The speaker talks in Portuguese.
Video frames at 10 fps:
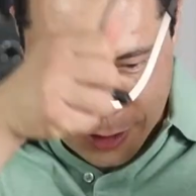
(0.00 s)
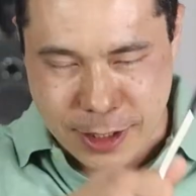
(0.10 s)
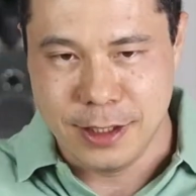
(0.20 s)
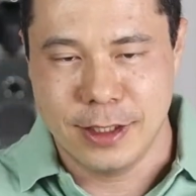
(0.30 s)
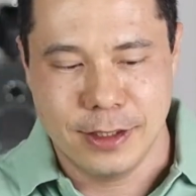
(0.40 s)

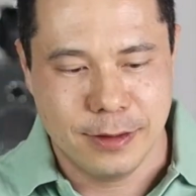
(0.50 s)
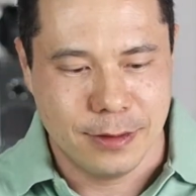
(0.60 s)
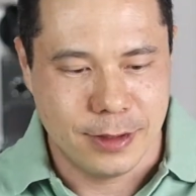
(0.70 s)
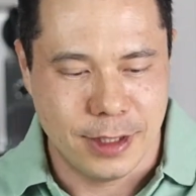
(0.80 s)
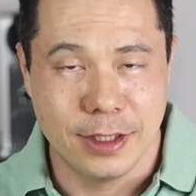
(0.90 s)
Chega, né?
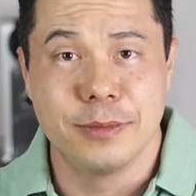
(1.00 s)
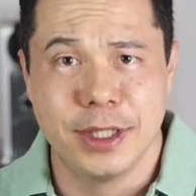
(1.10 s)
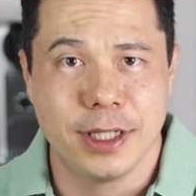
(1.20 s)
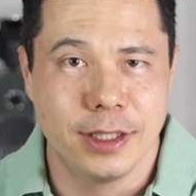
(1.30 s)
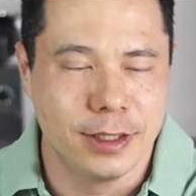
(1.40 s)
Chega de
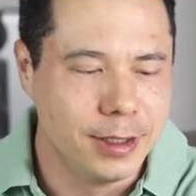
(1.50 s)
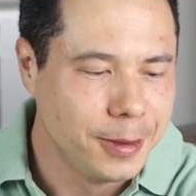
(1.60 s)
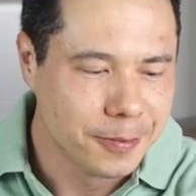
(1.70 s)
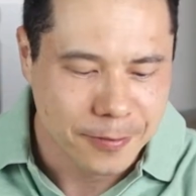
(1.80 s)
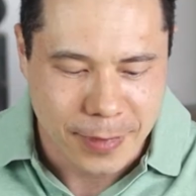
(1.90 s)
brincadeira.
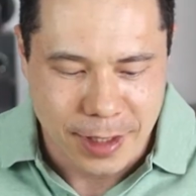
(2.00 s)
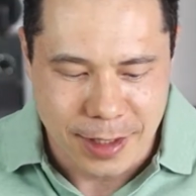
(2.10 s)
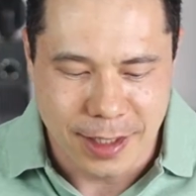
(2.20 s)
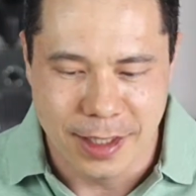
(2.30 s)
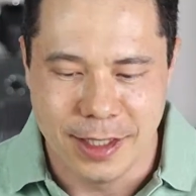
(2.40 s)

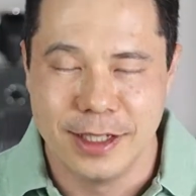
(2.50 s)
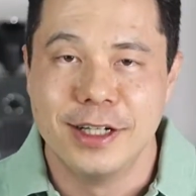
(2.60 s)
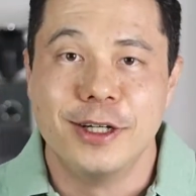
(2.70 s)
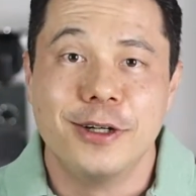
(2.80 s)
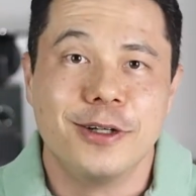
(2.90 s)
Uh,
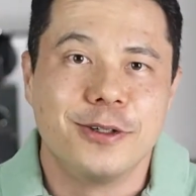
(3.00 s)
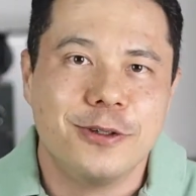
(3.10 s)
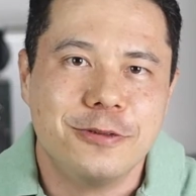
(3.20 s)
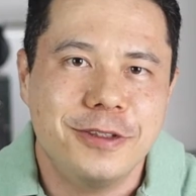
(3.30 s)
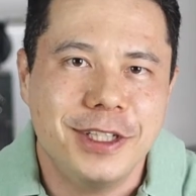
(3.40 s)

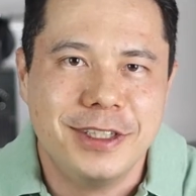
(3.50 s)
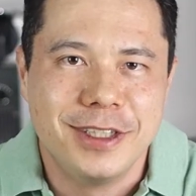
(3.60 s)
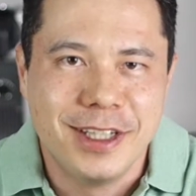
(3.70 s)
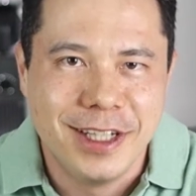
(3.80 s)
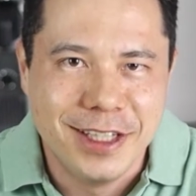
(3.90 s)

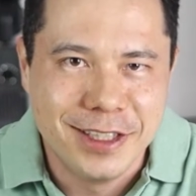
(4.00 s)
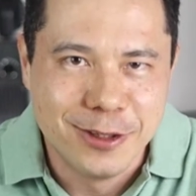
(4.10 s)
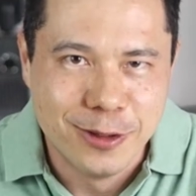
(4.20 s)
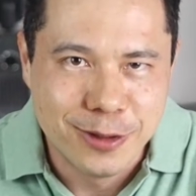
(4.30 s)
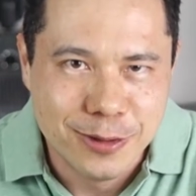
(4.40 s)
Covid e ganho
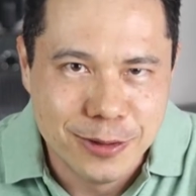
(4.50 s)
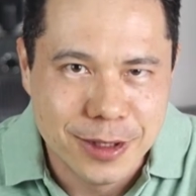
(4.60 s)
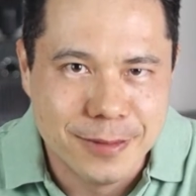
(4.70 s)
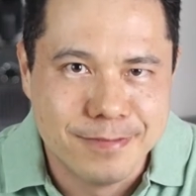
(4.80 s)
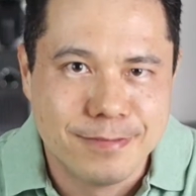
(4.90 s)
de
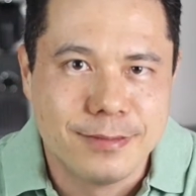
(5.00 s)
gordura.